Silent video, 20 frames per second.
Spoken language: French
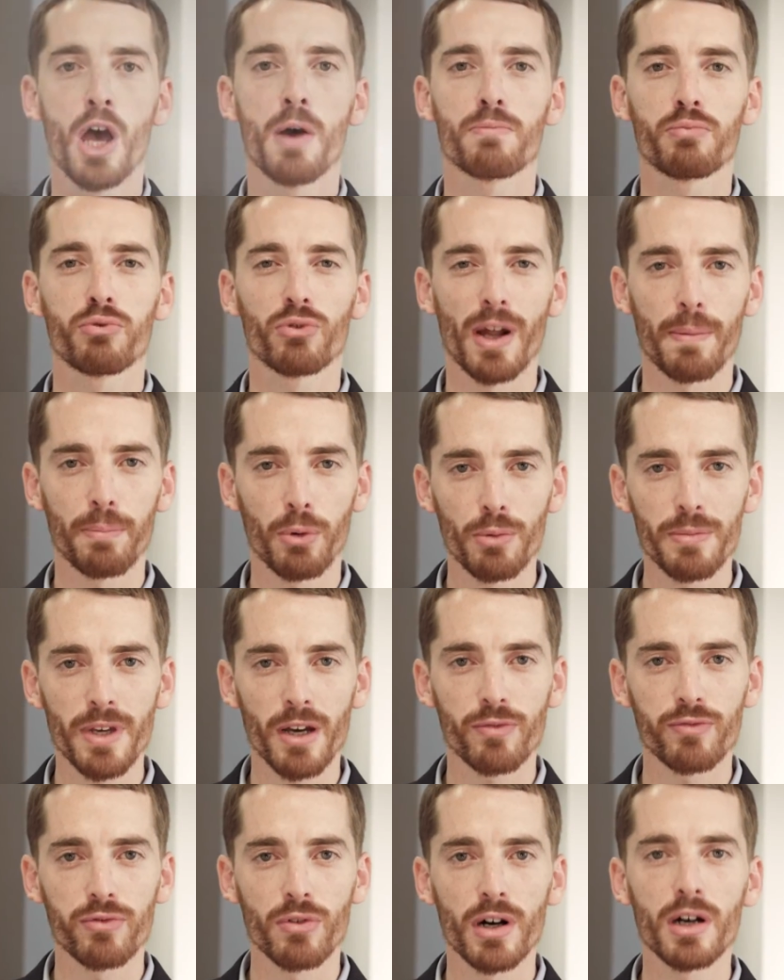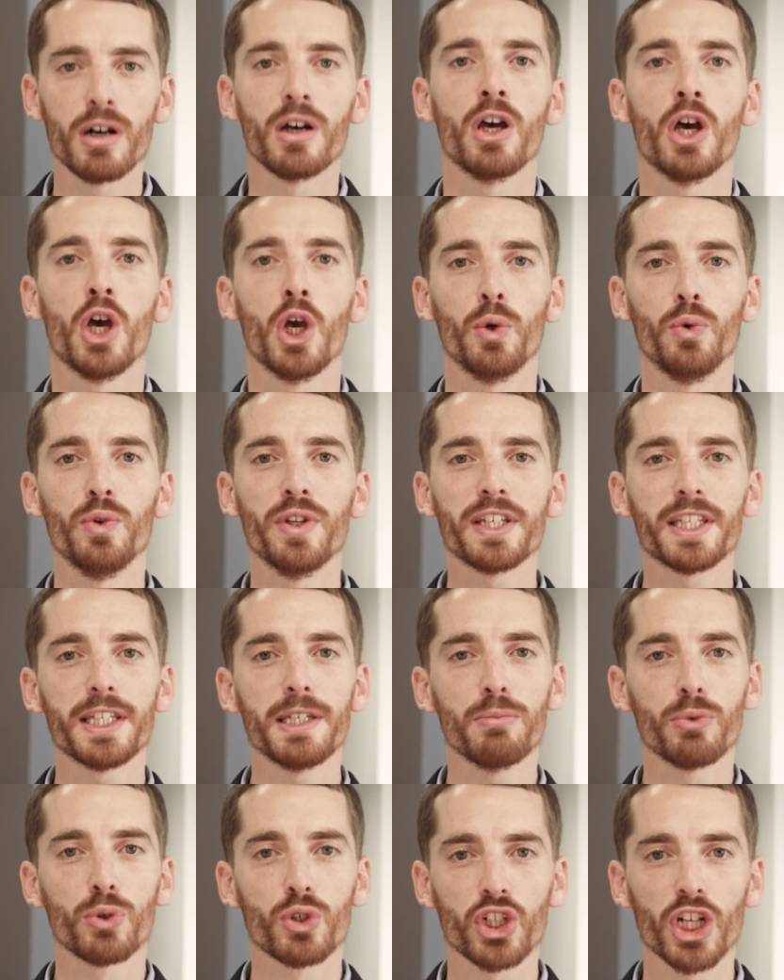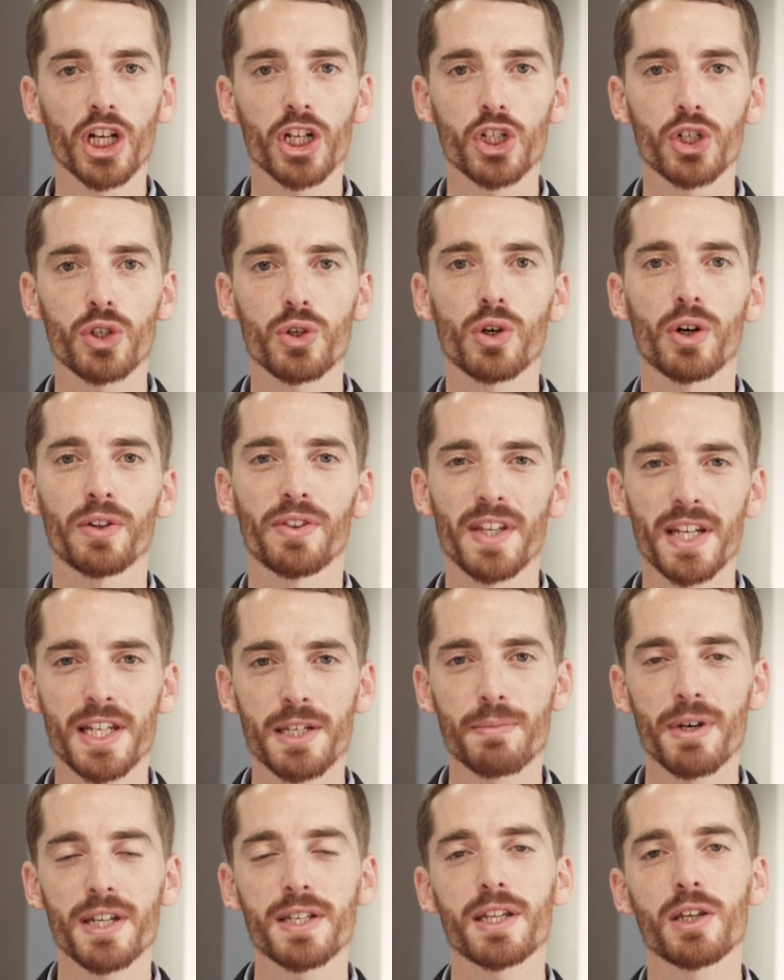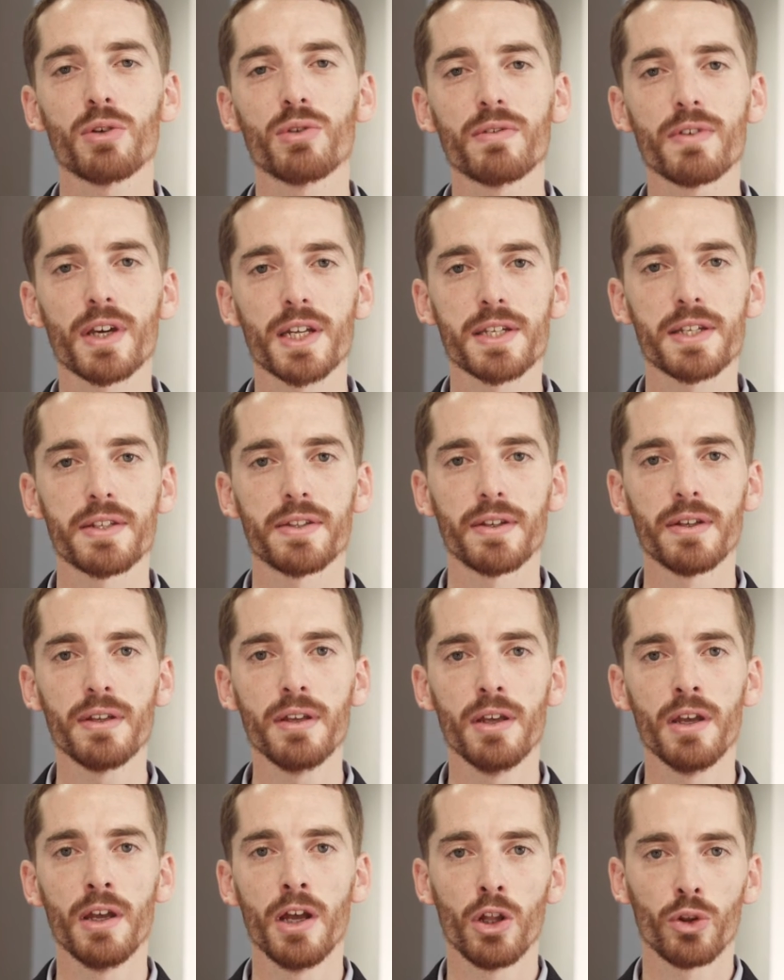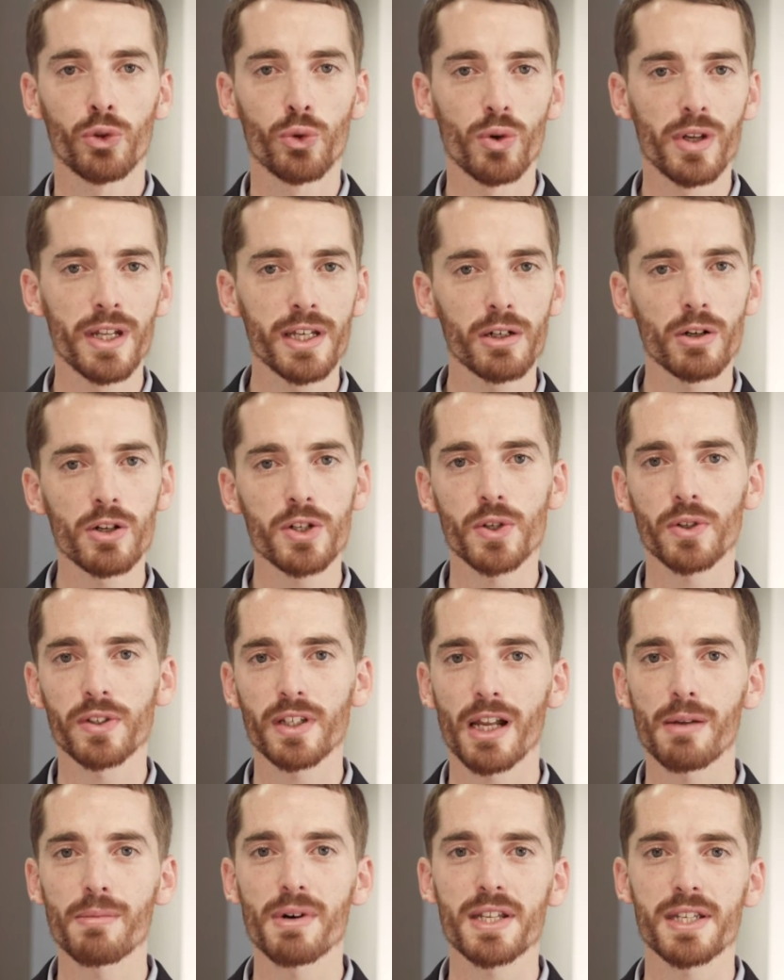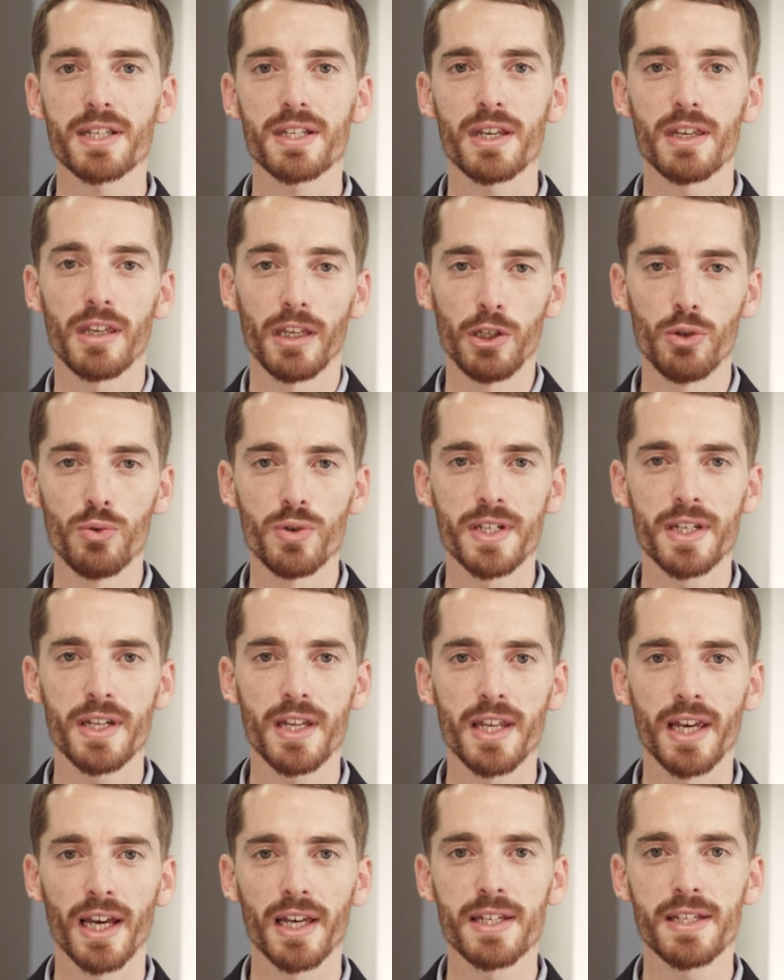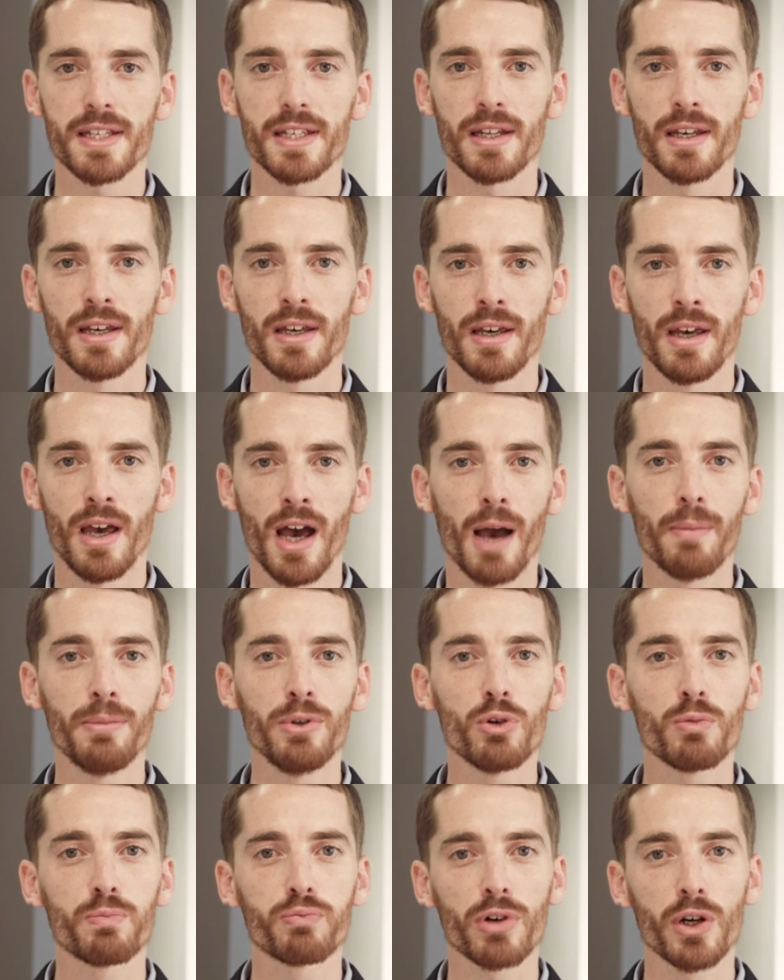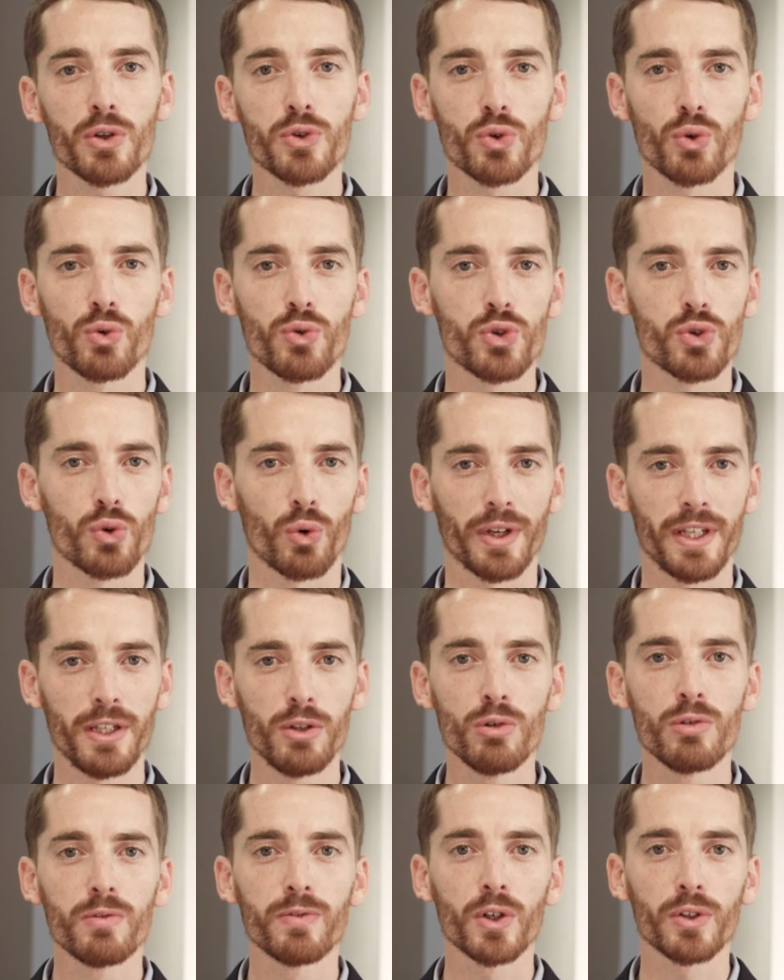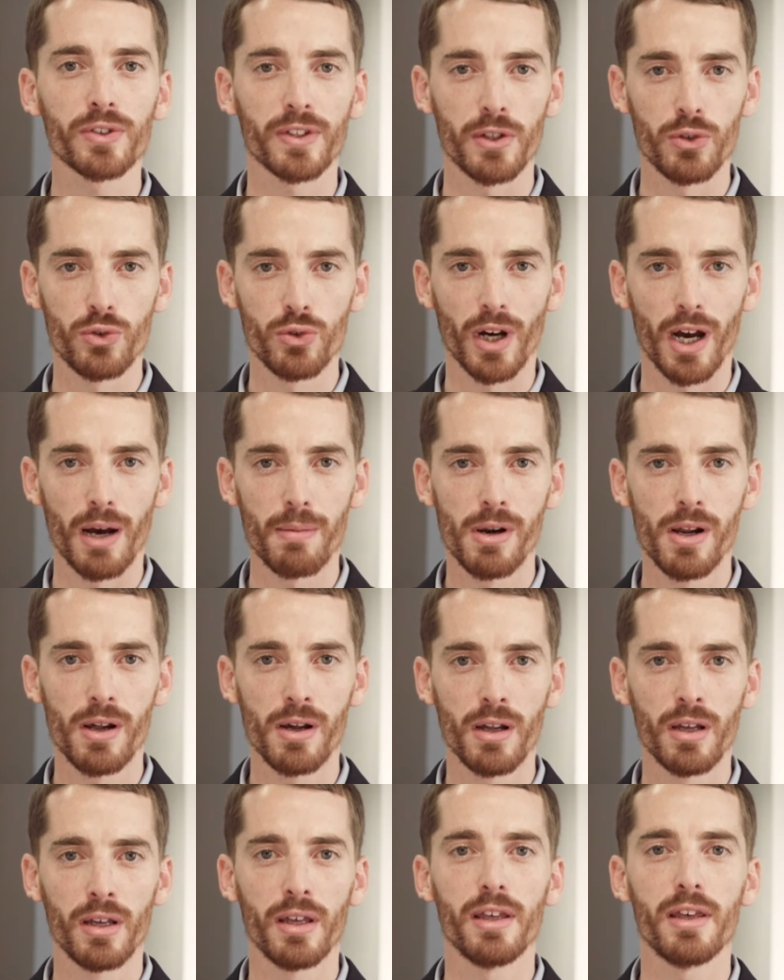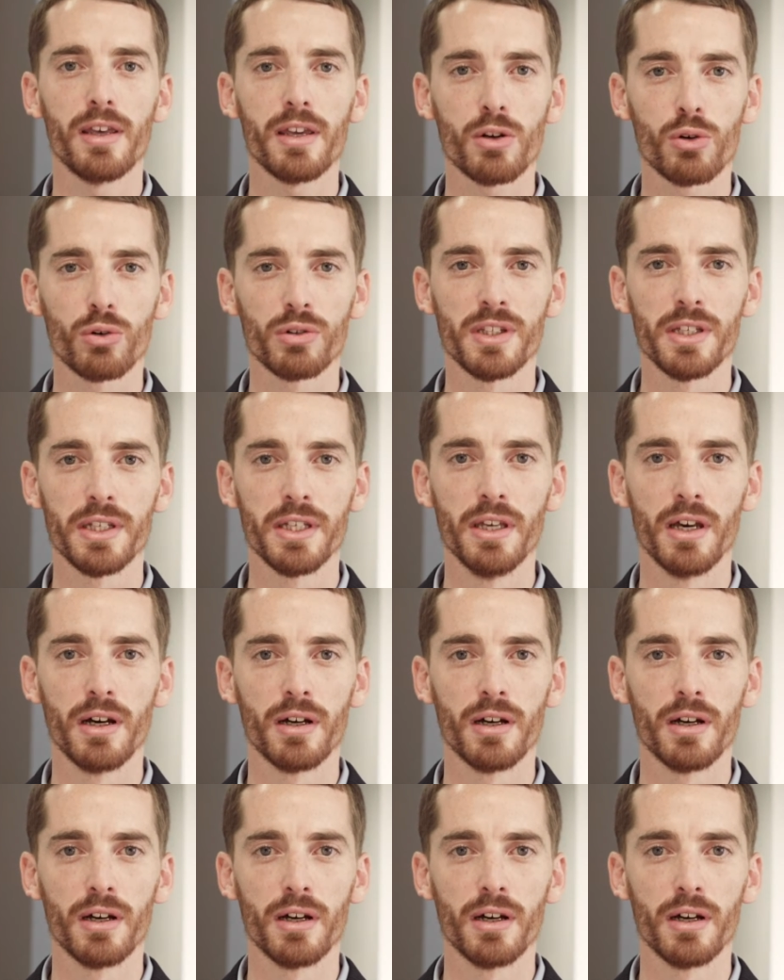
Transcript: Pour la première fois, une équipe de chercheurs d'Aix-Marseille Université, de l'École centrale Marseille et du CNRS a mis au point une solution innovante et durable, EcoDig.